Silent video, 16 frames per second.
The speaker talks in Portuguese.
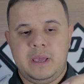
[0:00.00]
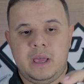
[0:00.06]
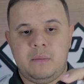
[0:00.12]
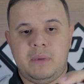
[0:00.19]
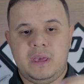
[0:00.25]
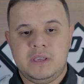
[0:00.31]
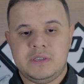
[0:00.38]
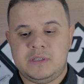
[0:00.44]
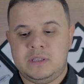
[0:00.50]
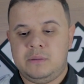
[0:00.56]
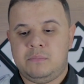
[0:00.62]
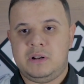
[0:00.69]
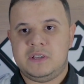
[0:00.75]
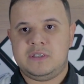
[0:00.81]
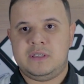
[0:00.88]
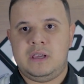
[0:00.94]
é bem
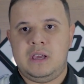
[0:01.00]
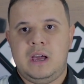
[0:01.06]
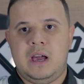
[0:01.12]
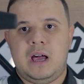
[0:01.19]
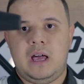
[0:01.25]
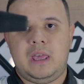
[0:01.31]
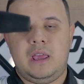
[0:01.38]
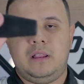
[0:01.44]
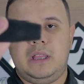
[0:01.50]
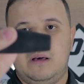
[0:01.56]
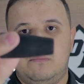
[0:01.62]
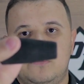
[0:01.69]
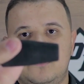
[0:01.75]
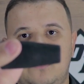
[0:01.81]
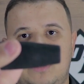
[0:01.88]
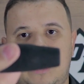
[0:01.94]
simples. Aqui
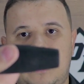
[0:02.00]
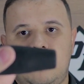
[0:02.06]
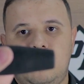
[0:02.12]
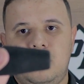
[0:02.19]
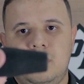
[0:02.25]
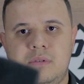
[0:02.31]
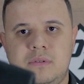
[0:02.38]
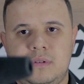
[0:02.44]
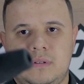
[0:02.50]
temos o cabo